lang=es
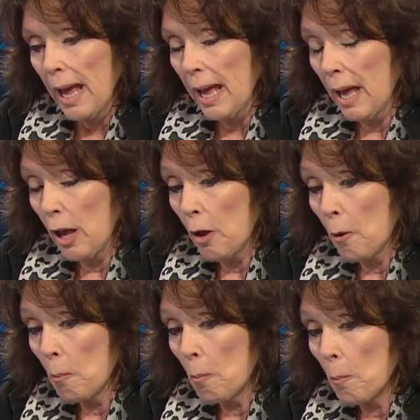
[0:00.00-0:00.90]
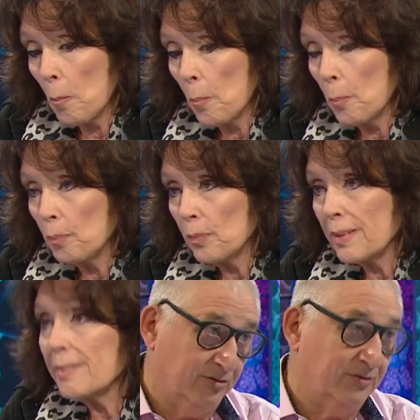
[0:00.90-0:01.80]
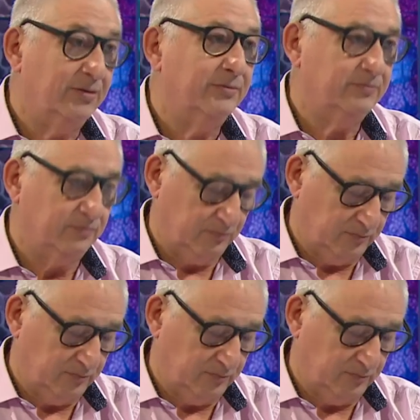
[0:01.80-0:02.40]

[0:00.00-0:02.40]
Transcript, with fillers: Em, se esparció. Se esparció.